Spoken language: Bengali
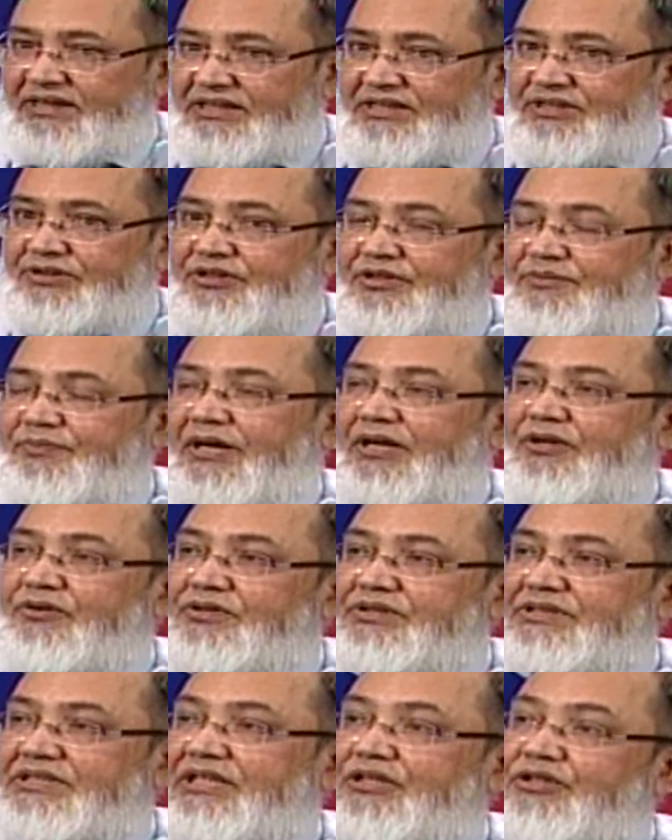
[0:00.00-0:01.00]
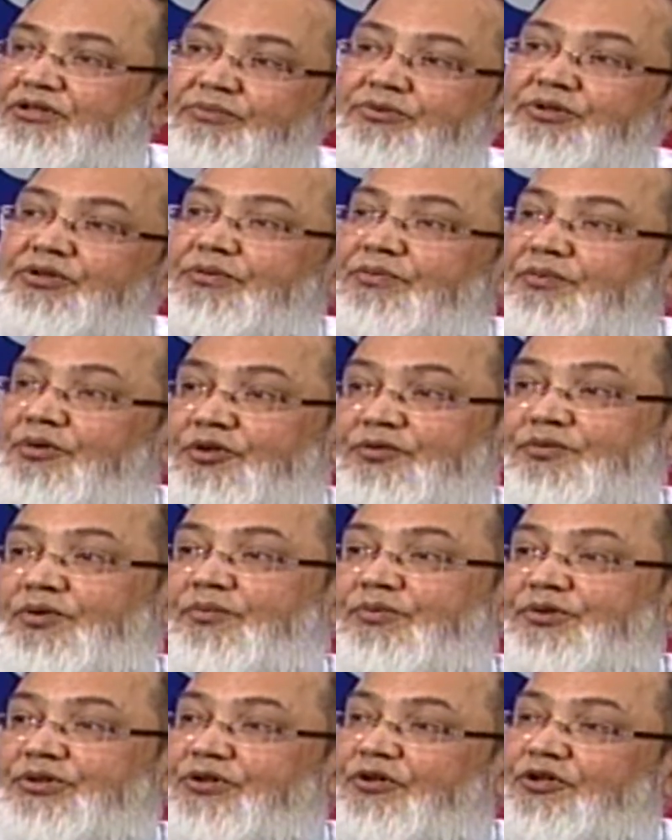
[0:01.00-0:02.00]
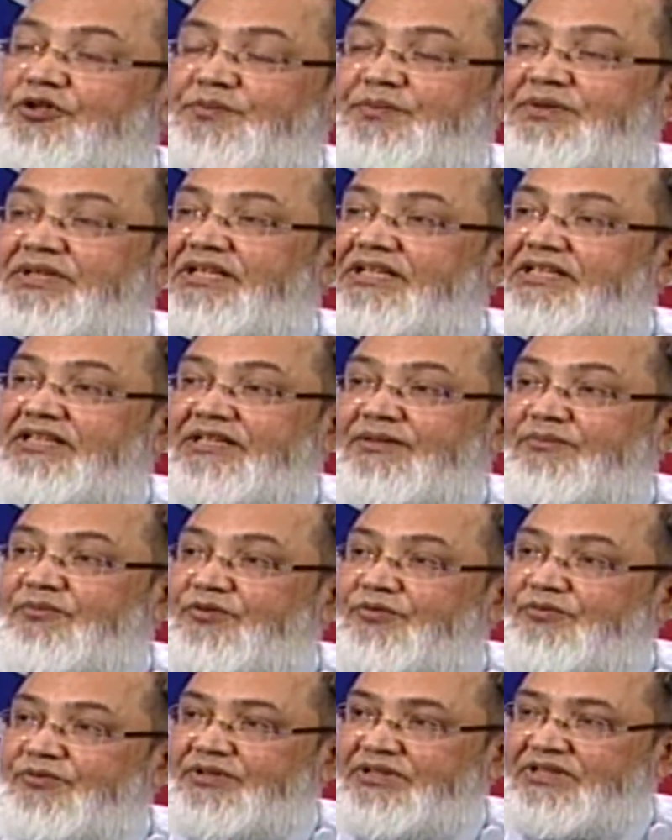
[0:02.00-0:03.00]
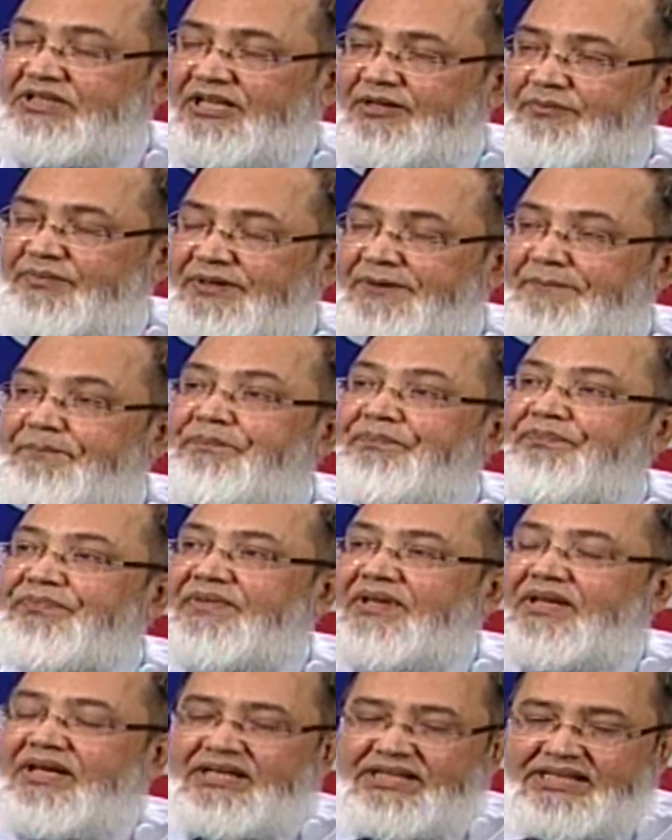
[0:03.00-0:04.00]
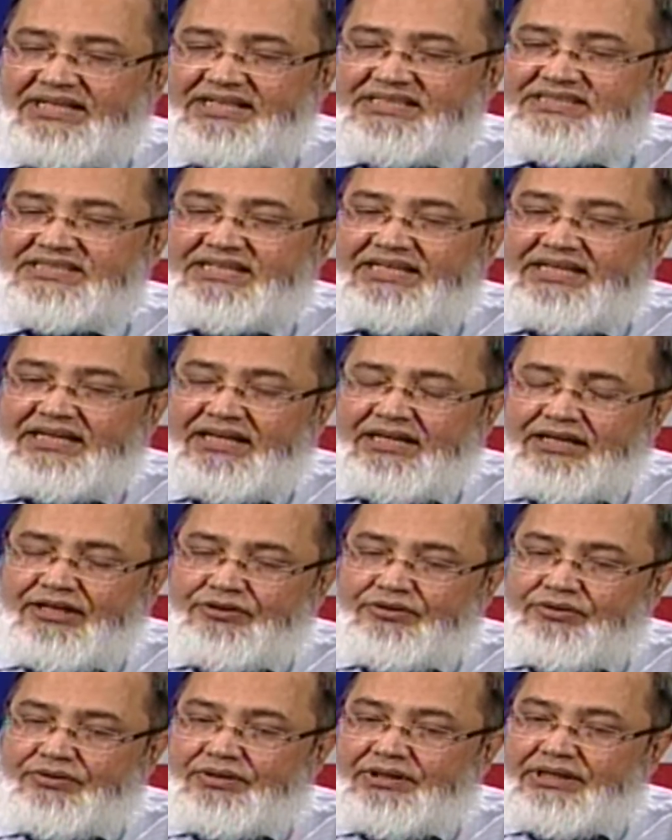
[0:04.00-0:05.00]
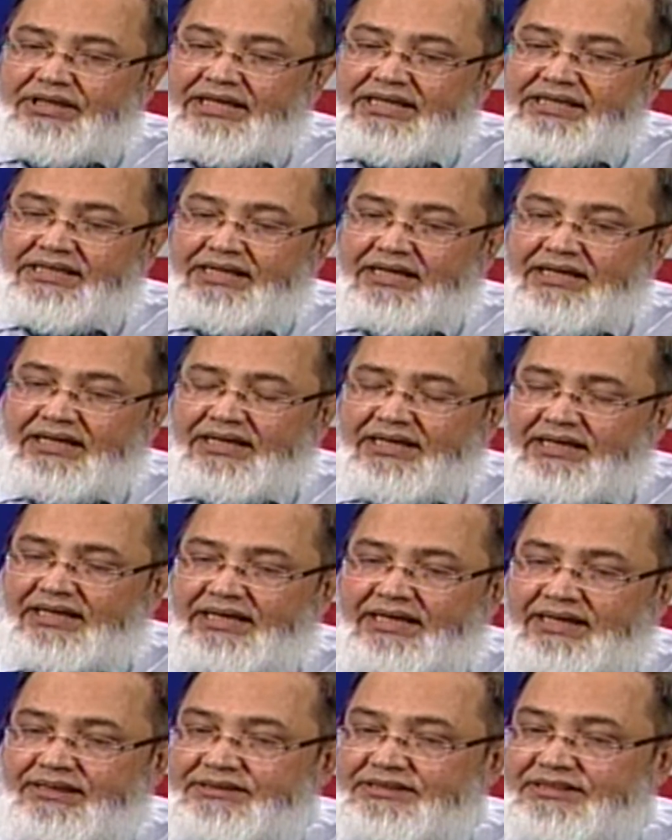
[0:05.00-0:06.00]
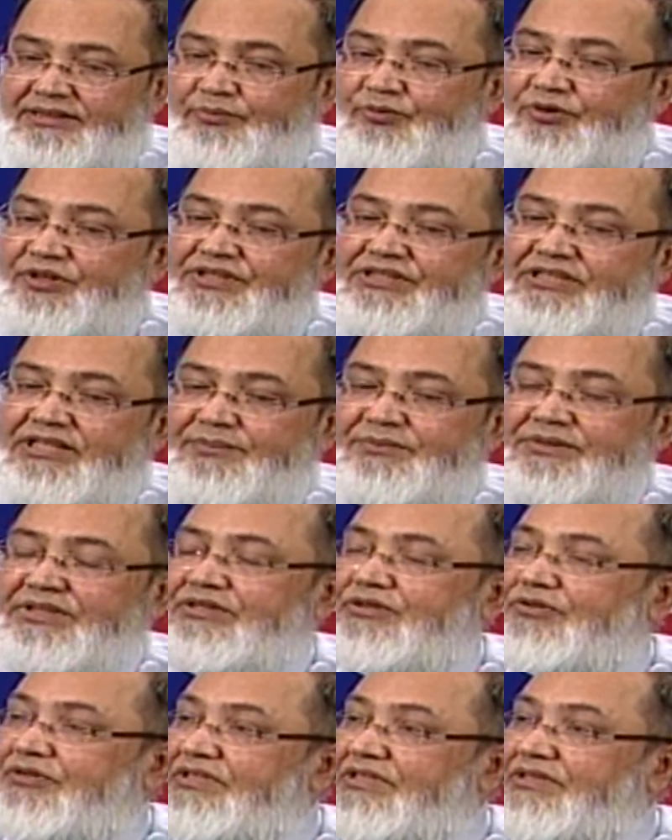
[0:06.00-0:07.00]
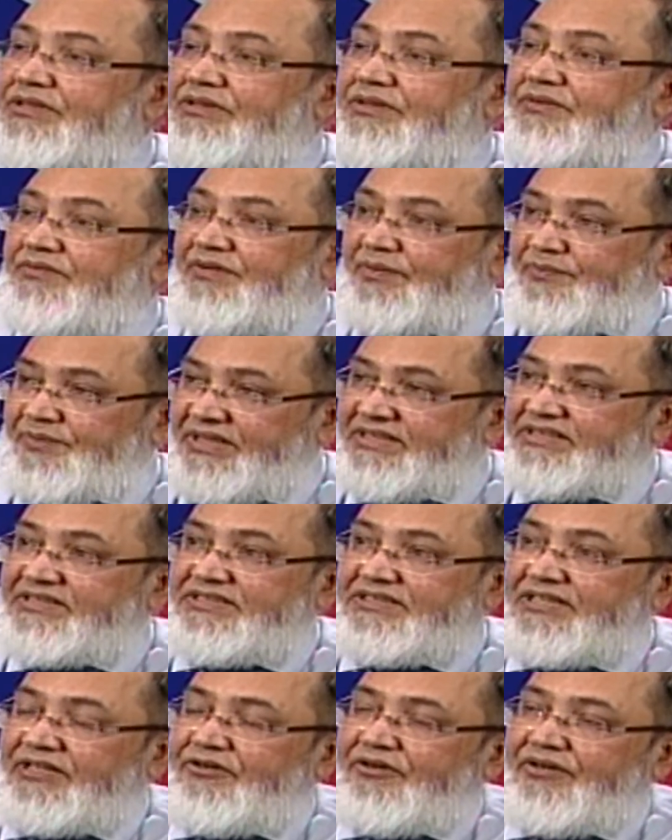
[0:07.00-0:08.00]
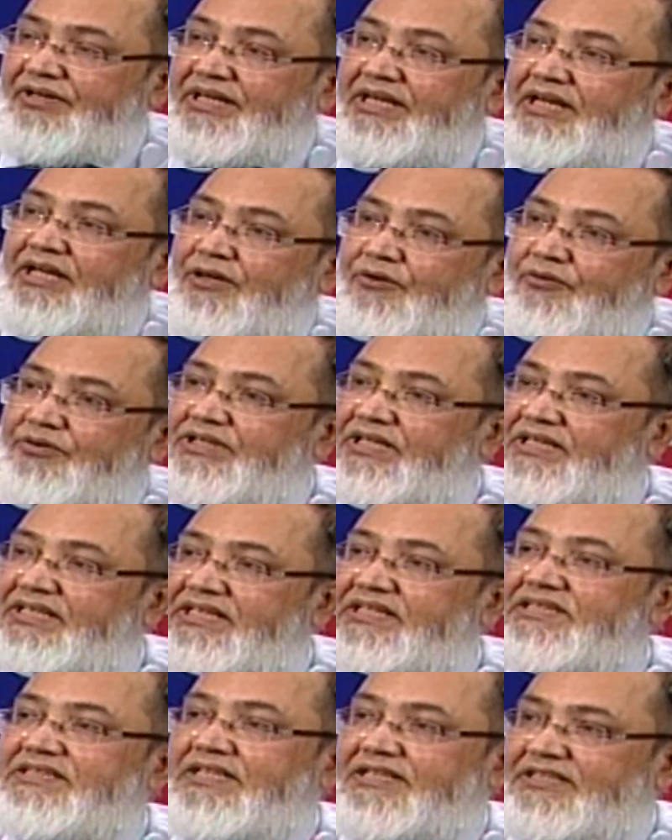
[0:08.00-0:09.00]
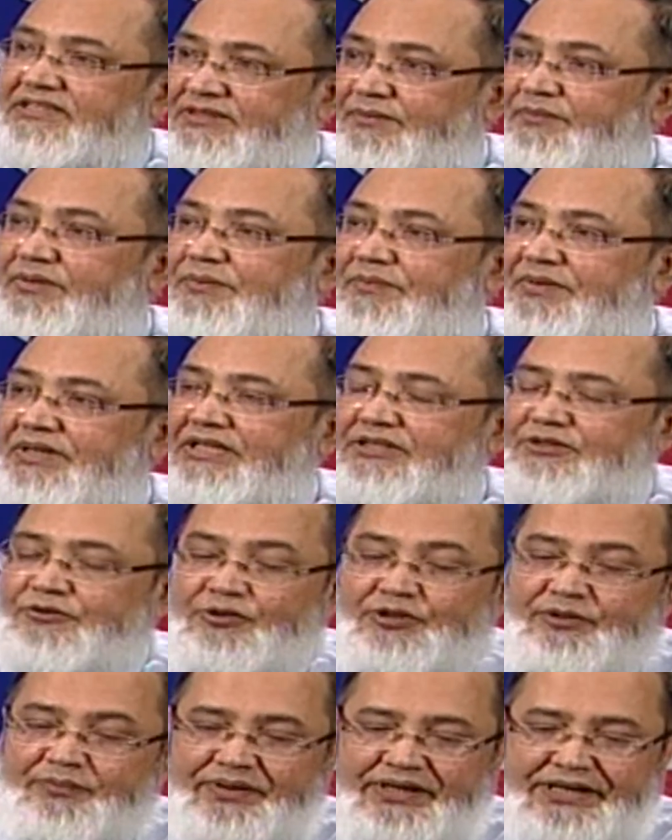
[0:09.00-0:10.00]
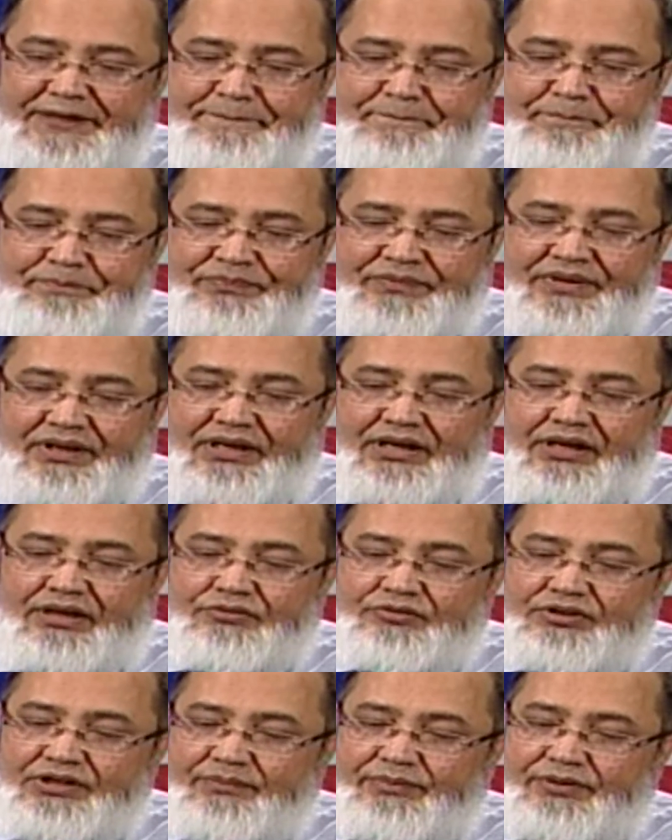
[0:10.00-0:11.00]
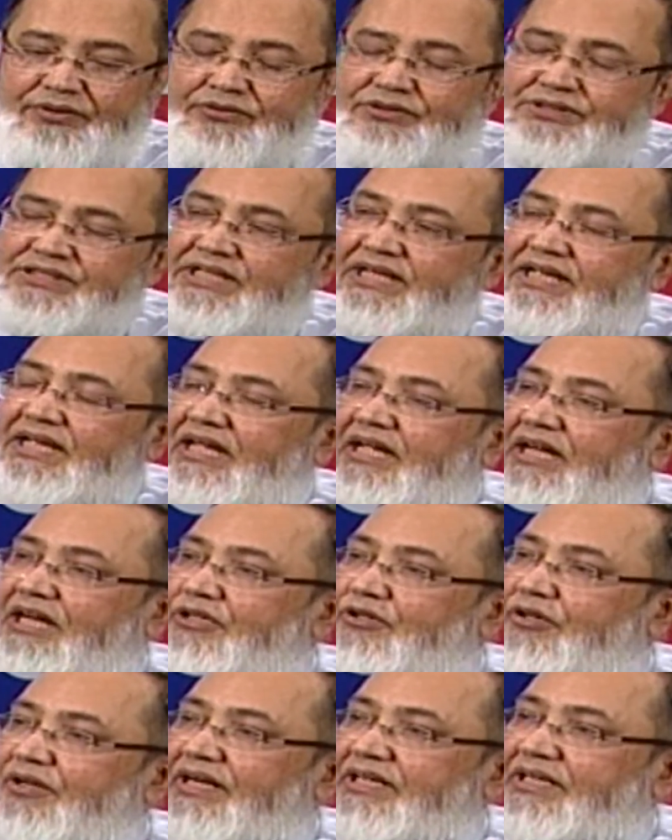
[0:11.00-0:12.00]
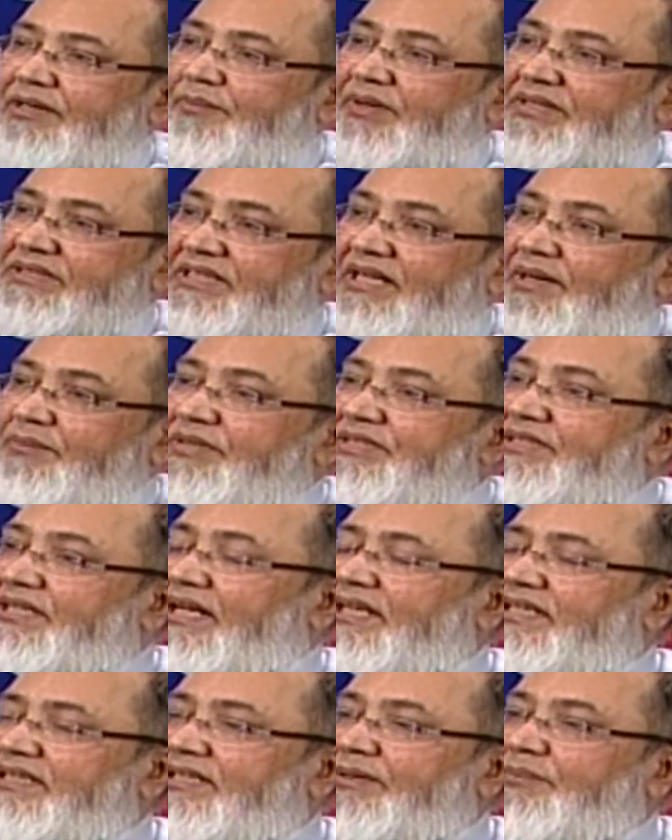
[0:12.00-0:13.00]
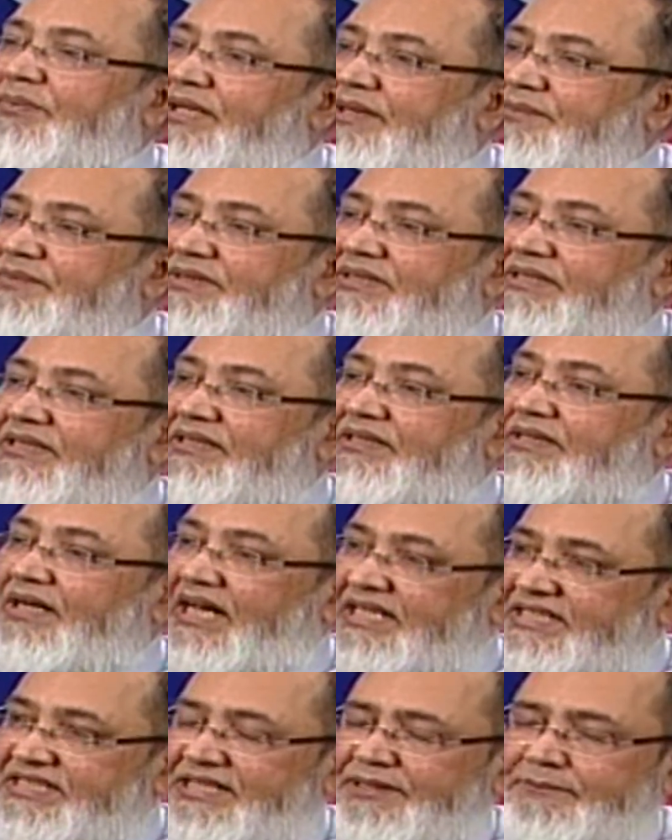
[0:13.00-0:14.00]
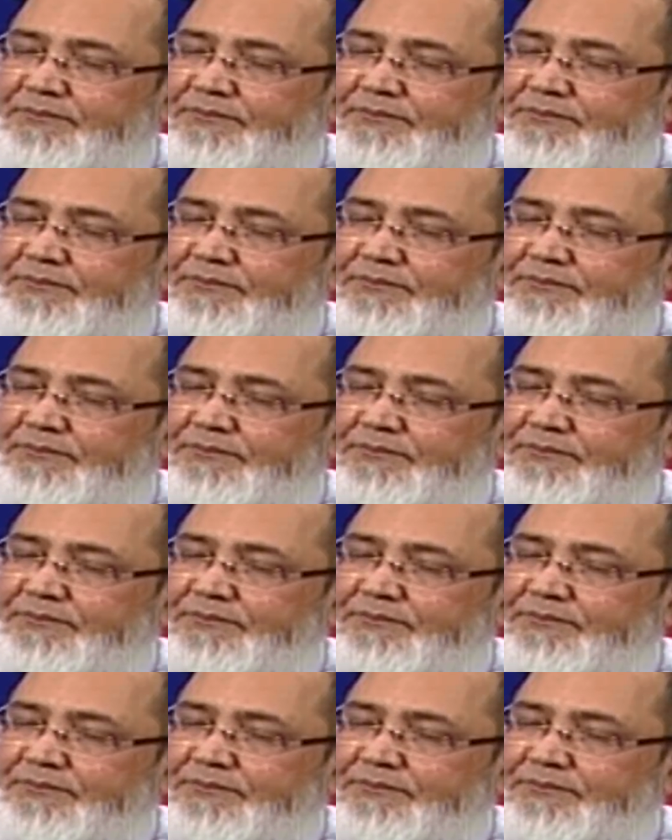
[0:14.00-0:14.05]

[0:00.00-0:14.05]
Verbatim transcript: কিছুনি ভালো হচ্ছে না তবে অবশ্যই হসপিটালের দিকে মুভ করতে লাগবে ঠিক আছে তো এইটা যেটা বলেছিলাম যে যদি ফেব্রুয়ারি সিজার হয় ওইটা থেকে স্ট্যাটাস এপিলেপটিকাস হতে পারে দুই নম্বর হচ্ছে ধর একটা বাচ্চার আমি জানি যে এপিলেপসি আছে